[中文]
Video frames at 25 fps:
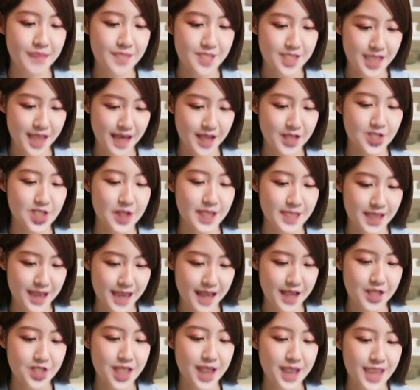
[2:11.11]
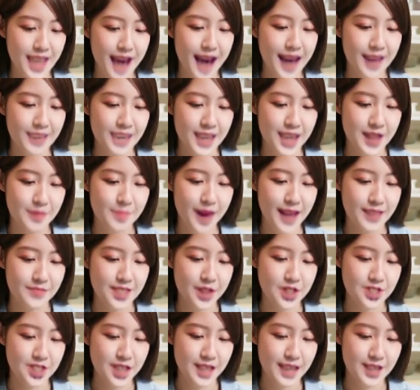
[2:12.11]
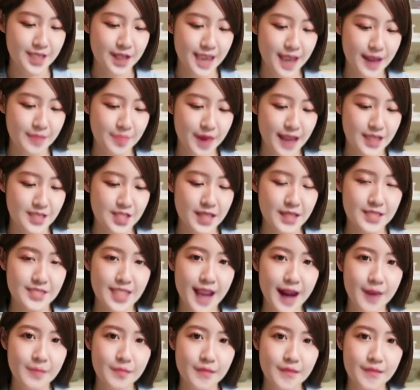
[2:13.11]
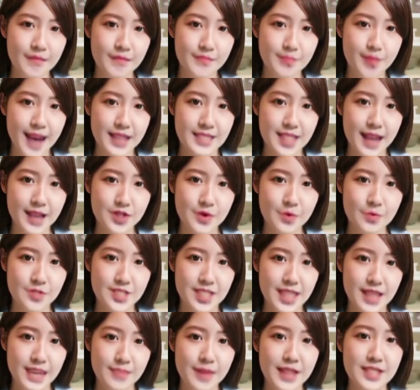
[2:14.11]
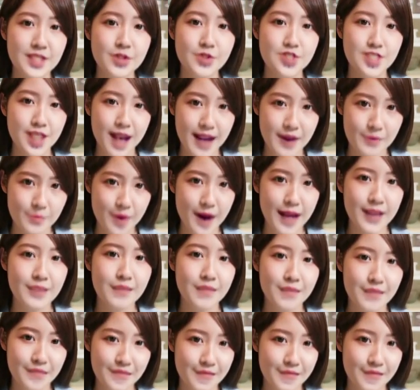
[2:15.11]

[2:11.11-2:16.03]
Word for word: 这也是德约生涯第一百三十一个男单决赛，他将冲击第九十二冠。